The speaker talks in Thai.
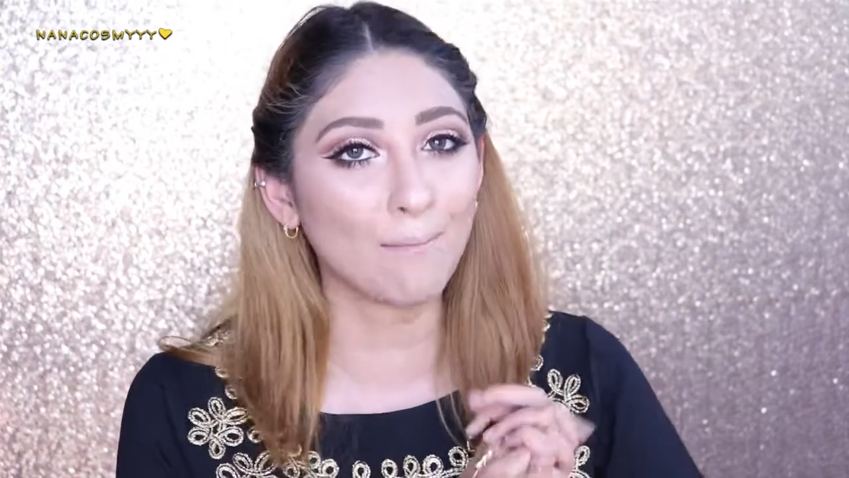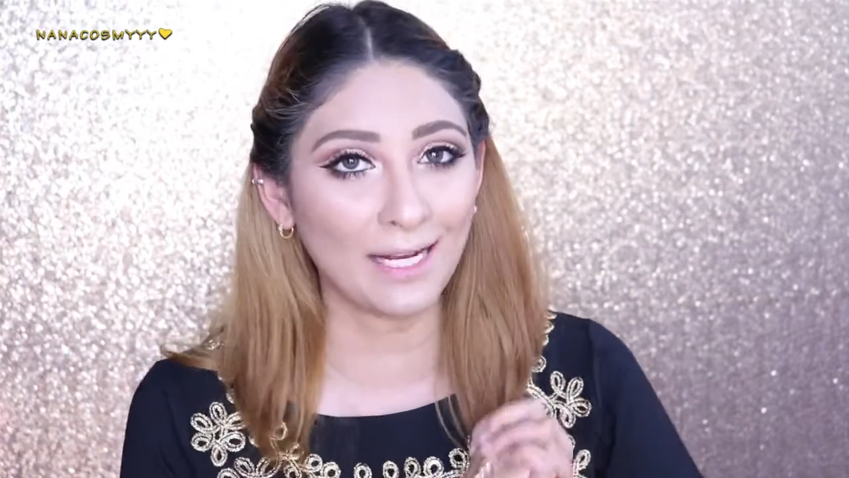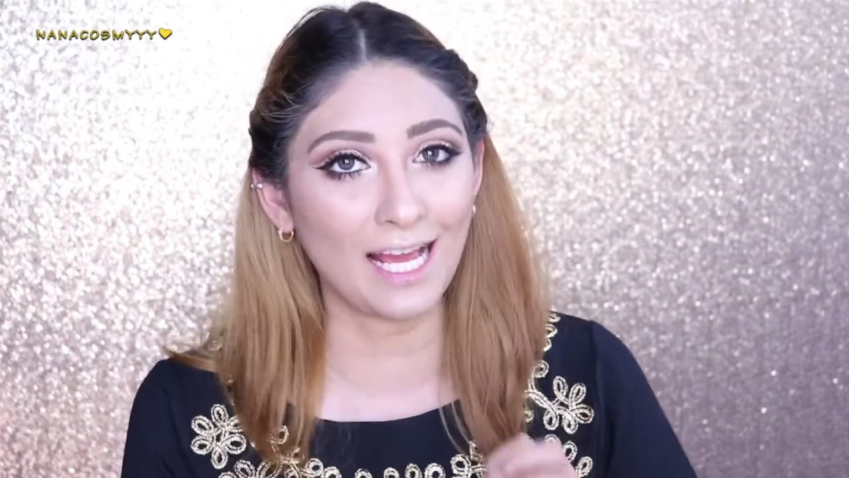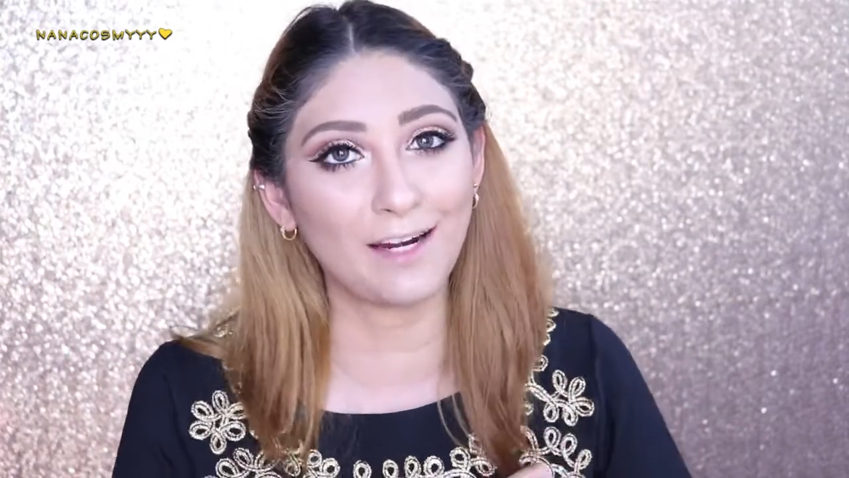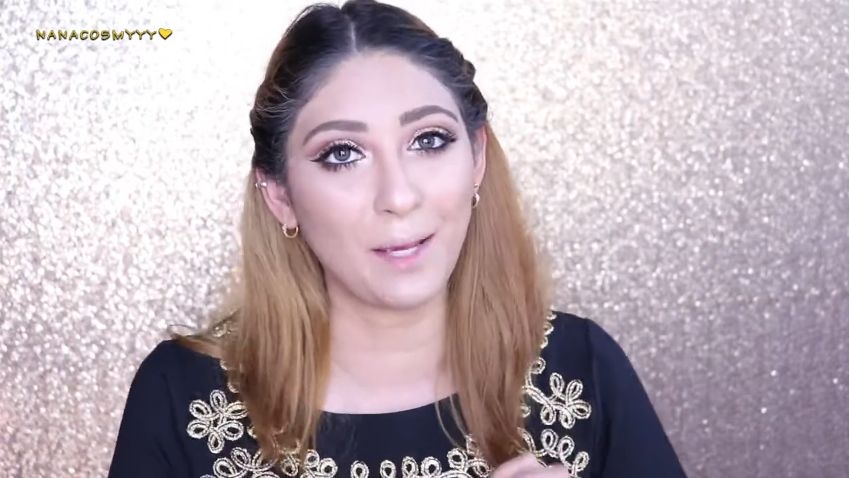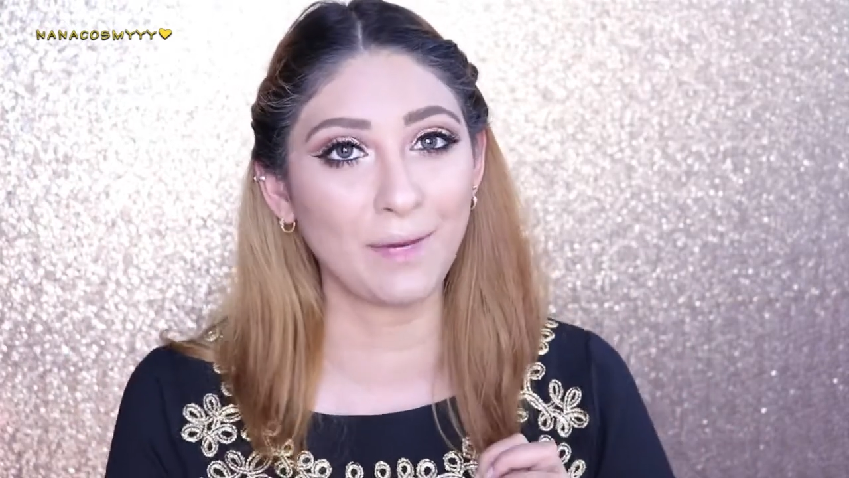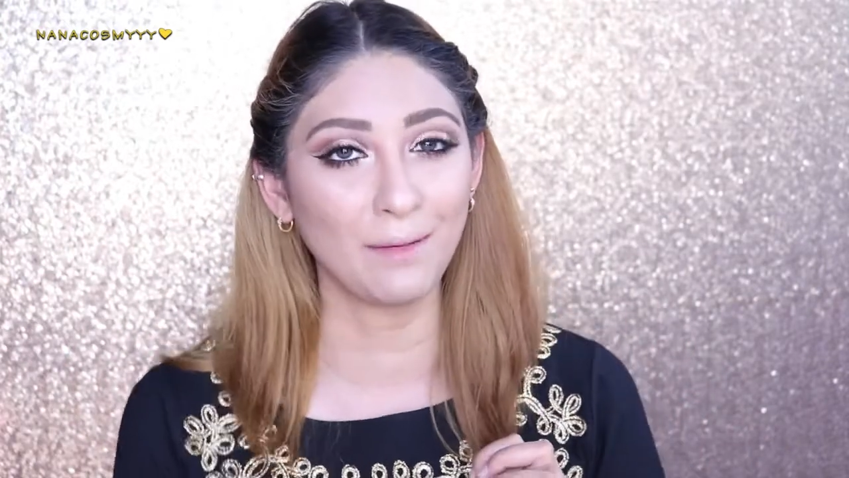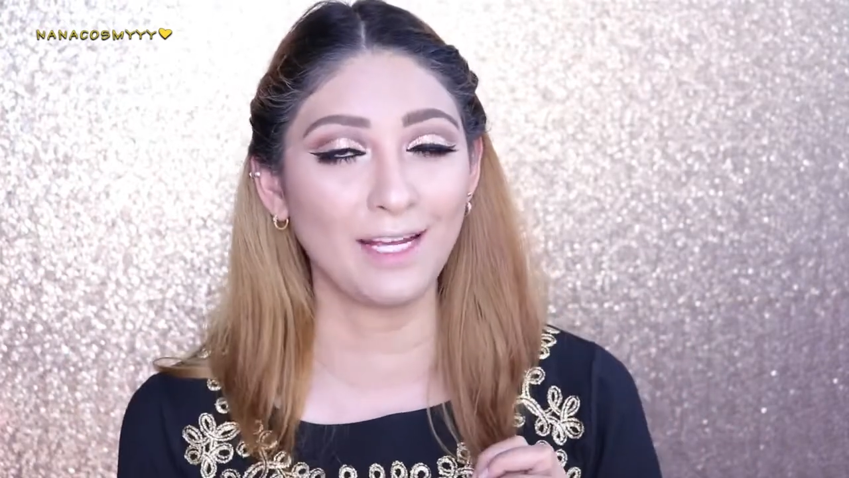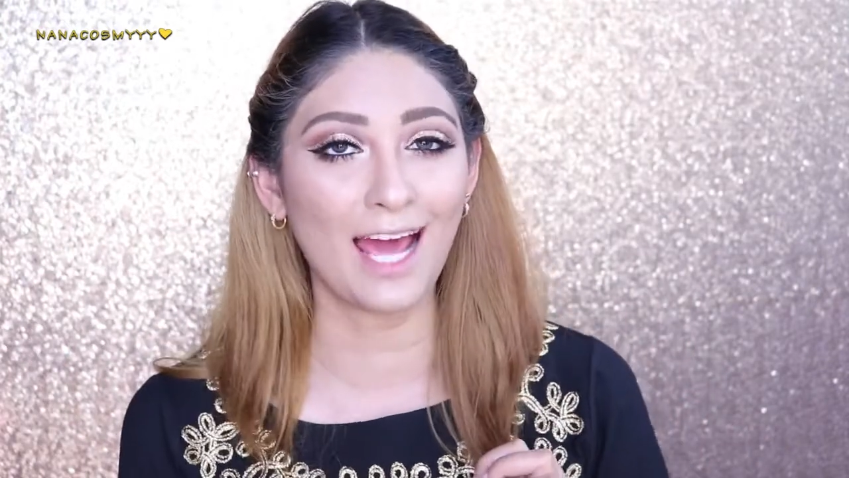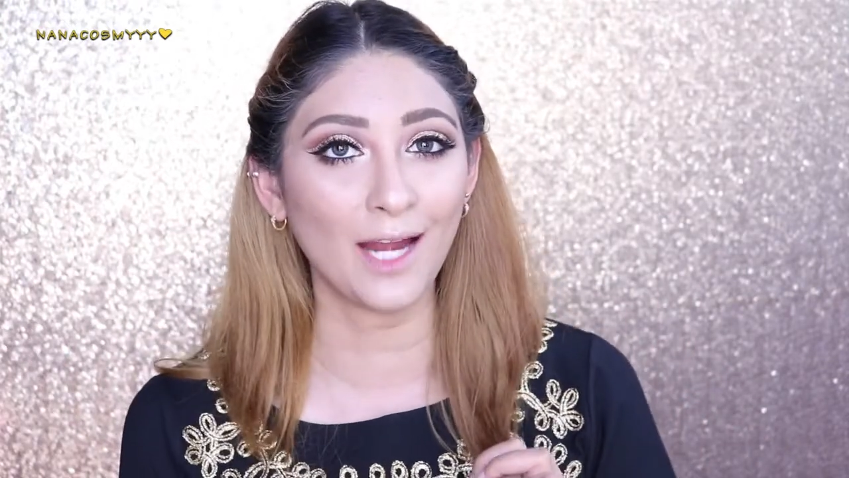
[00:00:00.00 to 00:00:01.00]
เป็นอะไรไป
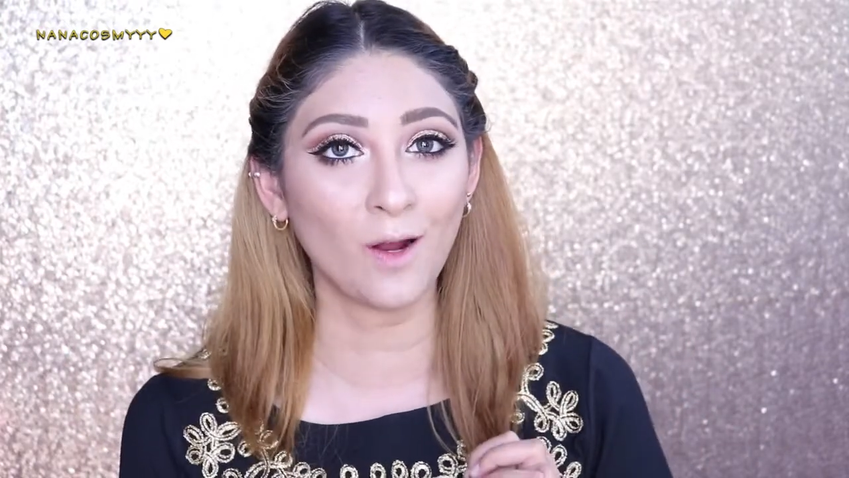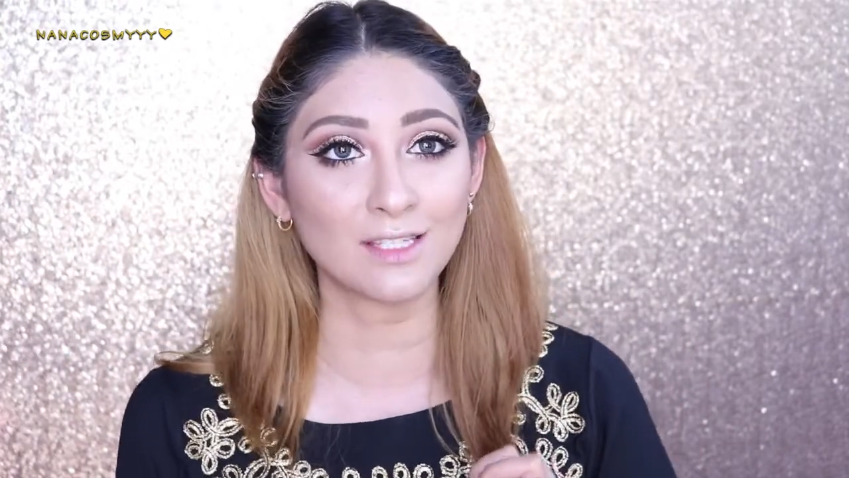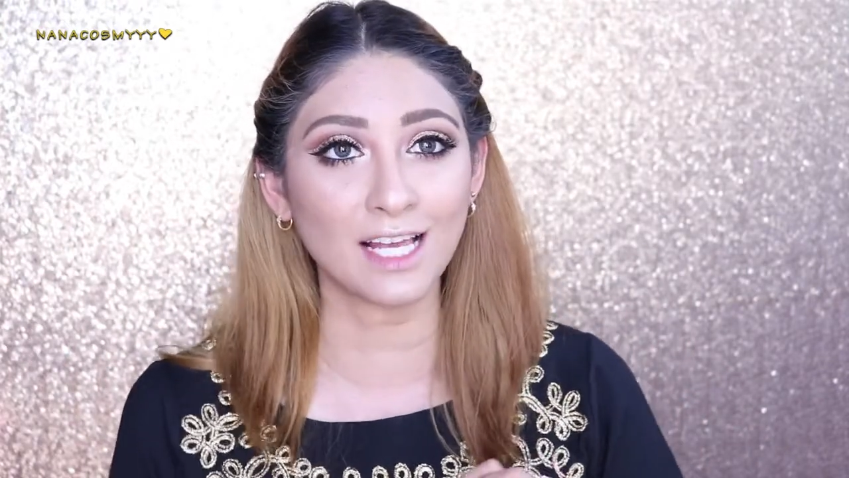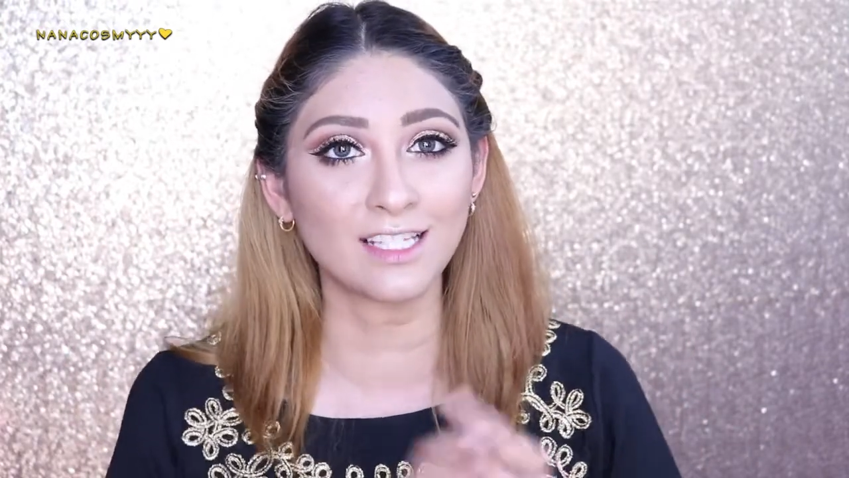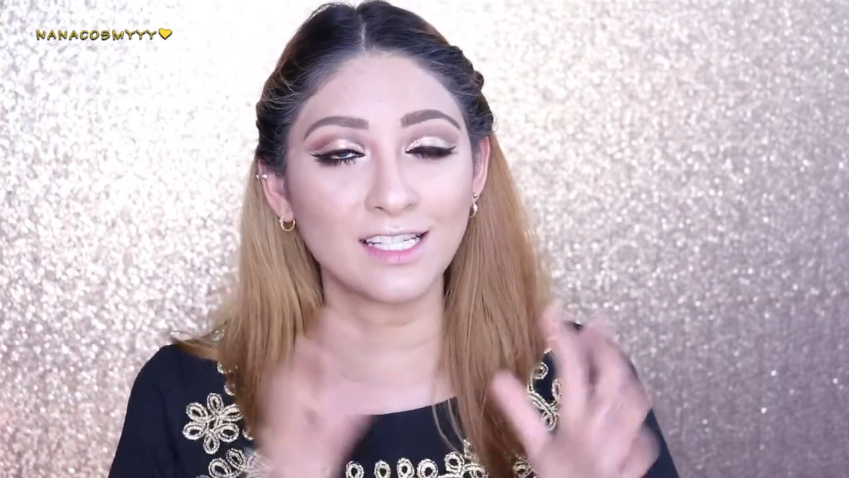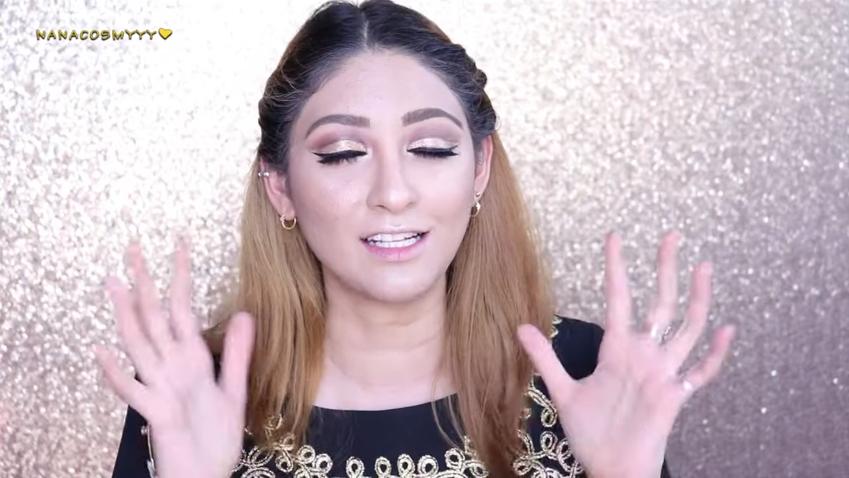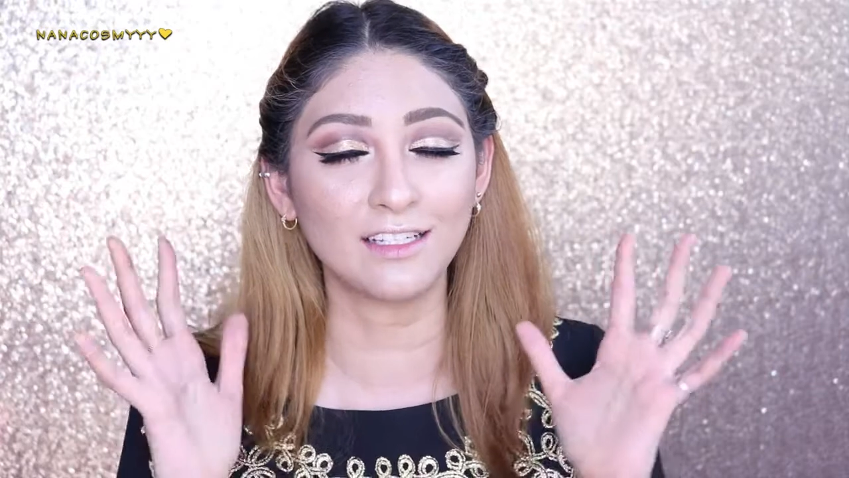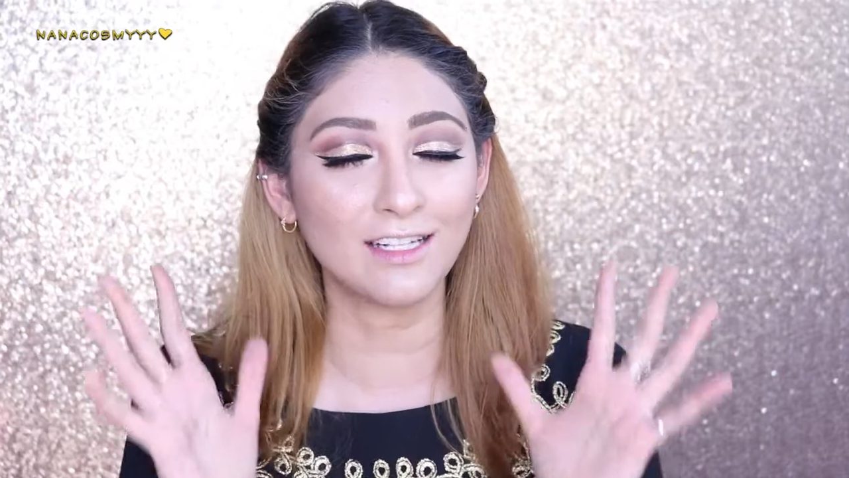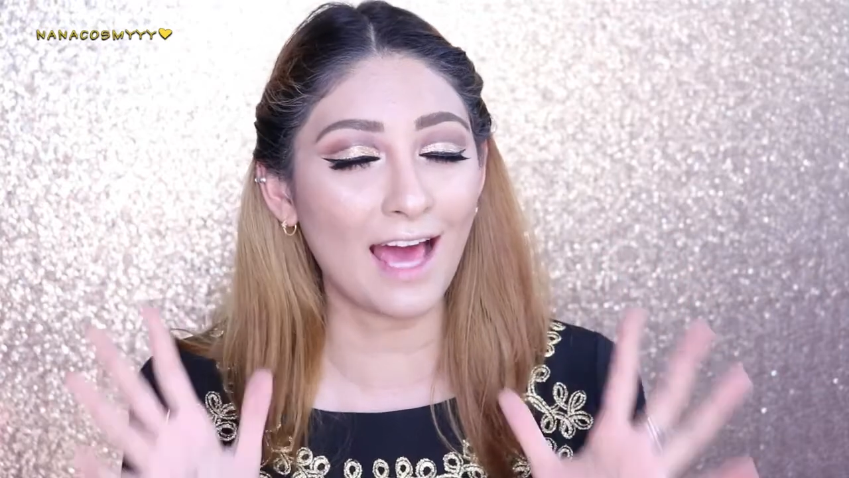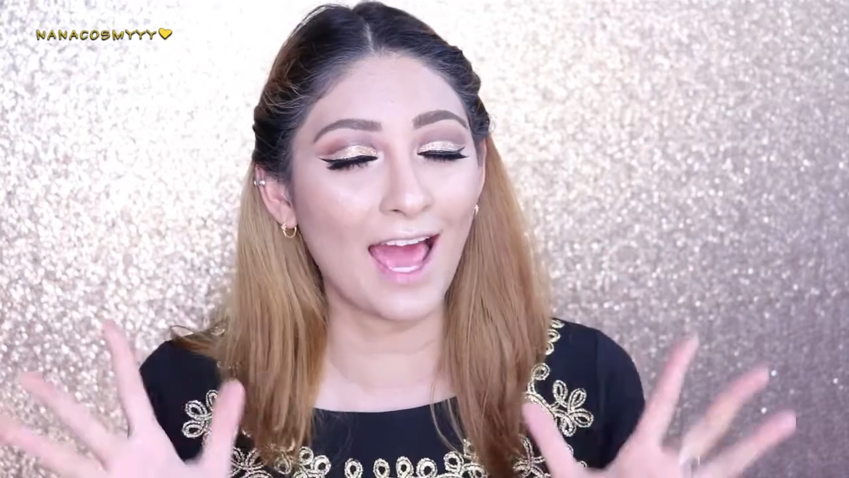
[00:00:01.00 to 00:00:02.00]
ไม่ได้นอกจากสี
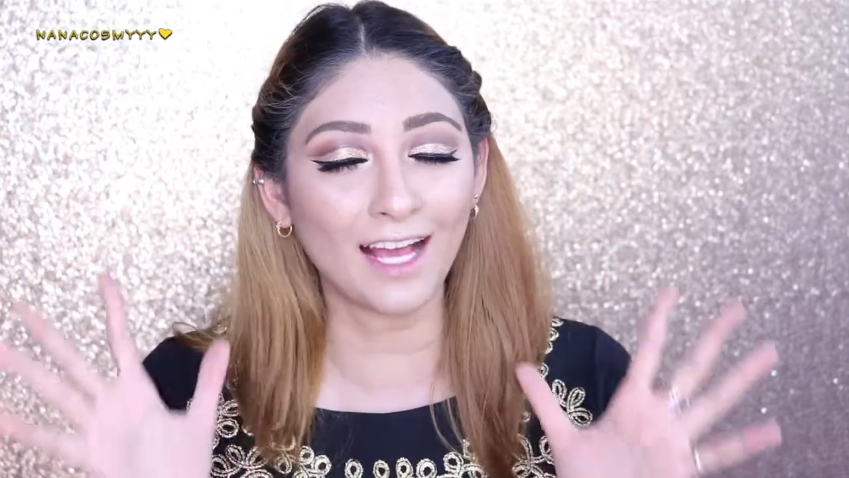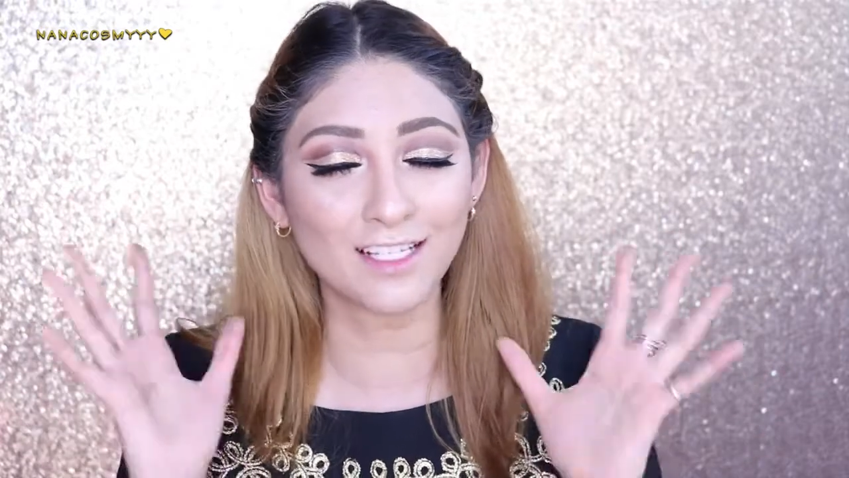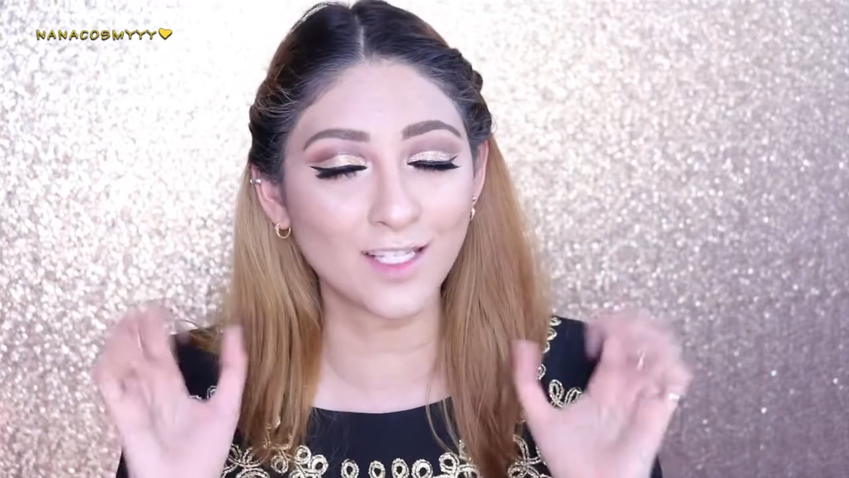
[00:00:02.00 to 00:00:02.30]
แดง